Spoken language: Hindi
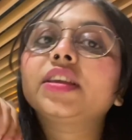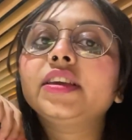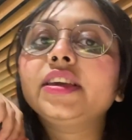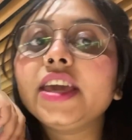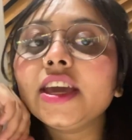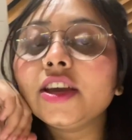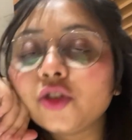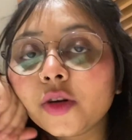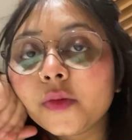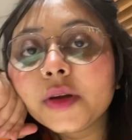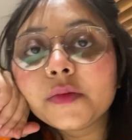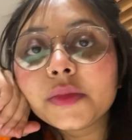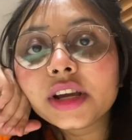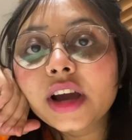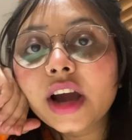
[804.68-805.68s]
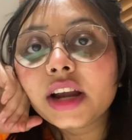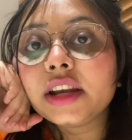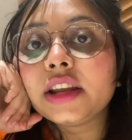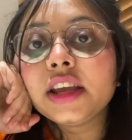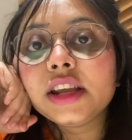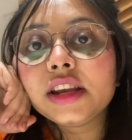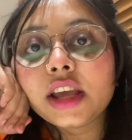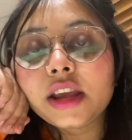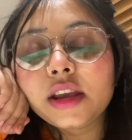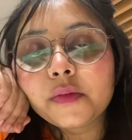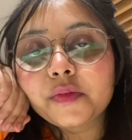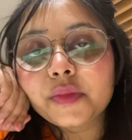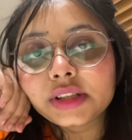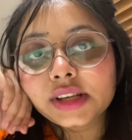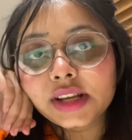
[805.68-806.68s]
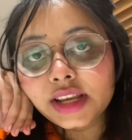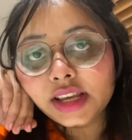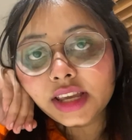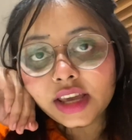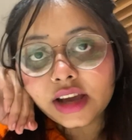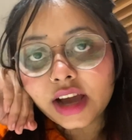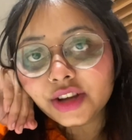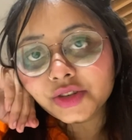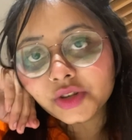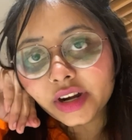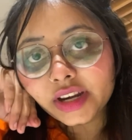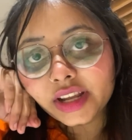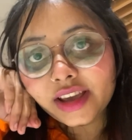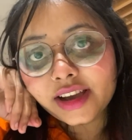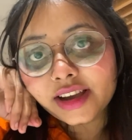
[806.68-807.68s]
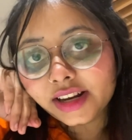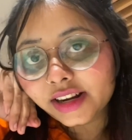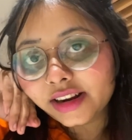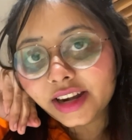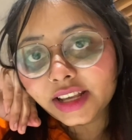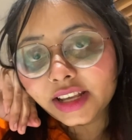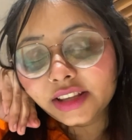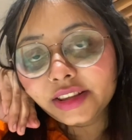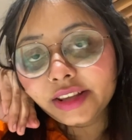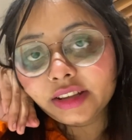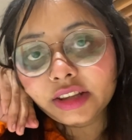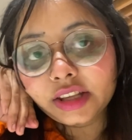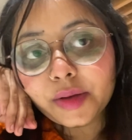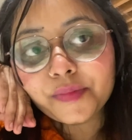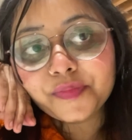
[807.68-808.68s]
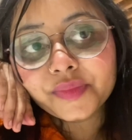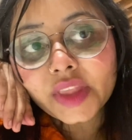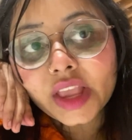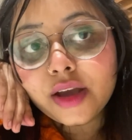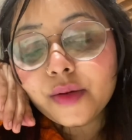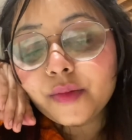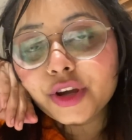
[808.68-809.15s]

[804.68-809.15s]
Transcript: केक तो अभी हमने काटा ही नहीं पता नहीं केक आज काटेंगे कल काटेंगे देखते हैं